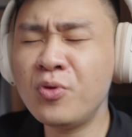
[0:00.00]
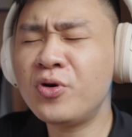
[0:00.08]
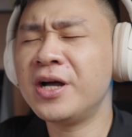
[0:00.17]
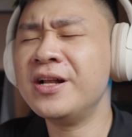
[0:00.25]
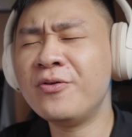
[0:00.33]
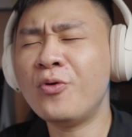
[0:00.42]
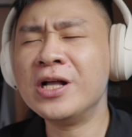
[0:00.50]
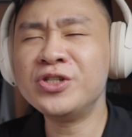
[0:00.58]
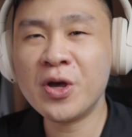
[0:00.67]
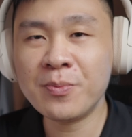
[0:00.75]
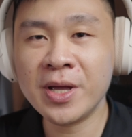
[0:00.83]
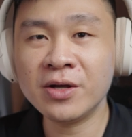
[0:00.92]
不可能完
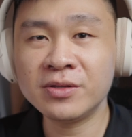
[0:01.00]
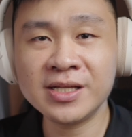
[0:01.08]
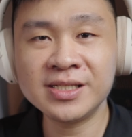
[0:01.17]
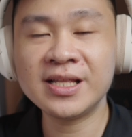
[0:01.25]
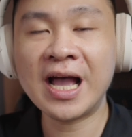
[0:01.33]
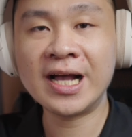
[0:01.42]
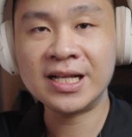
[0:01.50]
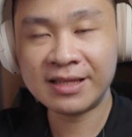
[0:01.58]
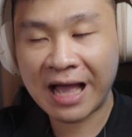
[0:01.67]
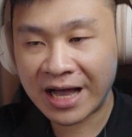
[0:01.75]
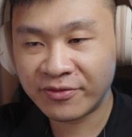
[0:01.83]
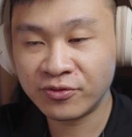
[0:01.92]
全没有，但是它可以
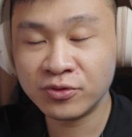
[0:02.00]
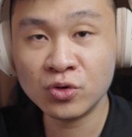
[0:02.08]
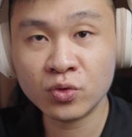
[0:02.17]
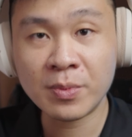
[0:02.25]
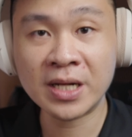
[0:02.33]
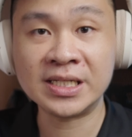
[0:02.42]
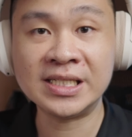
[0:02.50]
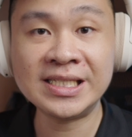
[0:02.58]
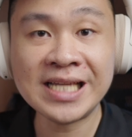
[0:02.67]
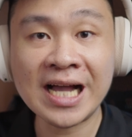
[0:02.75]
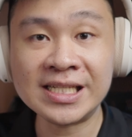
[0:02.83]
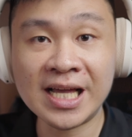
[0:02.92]
大幅度帮你
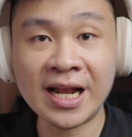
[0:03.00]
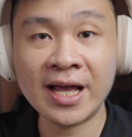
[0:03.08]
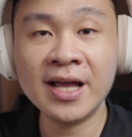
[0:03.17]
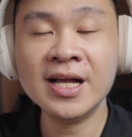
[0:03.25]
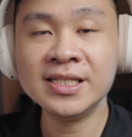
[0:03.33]
降下来。